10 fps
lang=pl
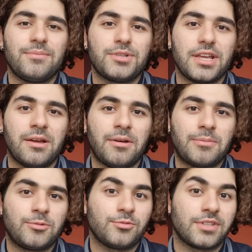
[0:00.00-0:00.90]

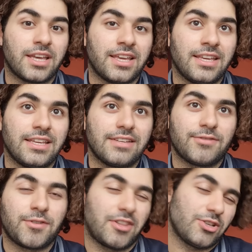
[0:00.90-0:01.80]
Przejechałem tutaj
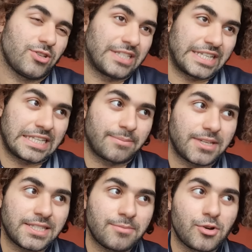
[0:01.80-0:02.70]
w
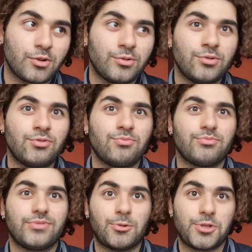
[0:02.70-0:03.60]
2017 roku,
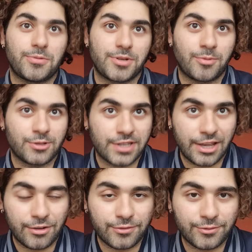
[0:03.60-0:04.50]
nauczyłem się
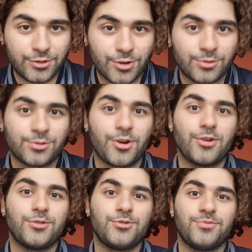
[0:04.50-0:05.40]
polskiego w ciągu
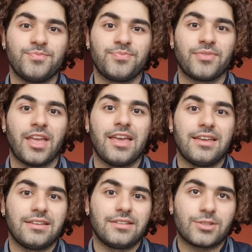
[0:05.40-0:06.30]
roku,
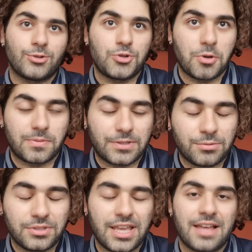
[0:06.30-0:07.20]
skończyłem
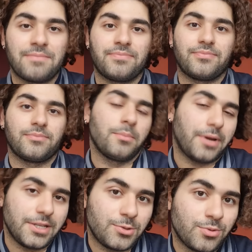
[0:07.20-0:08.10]
studia,
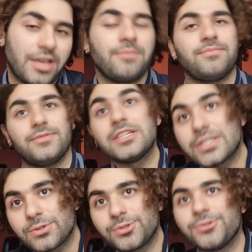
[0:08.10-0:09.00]
pracuję,
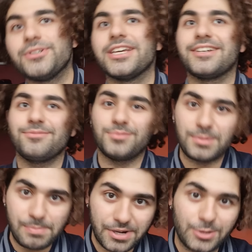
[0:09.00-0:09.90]
studiuję,
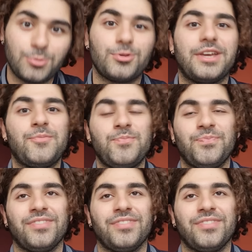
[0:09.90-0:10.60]
pracuję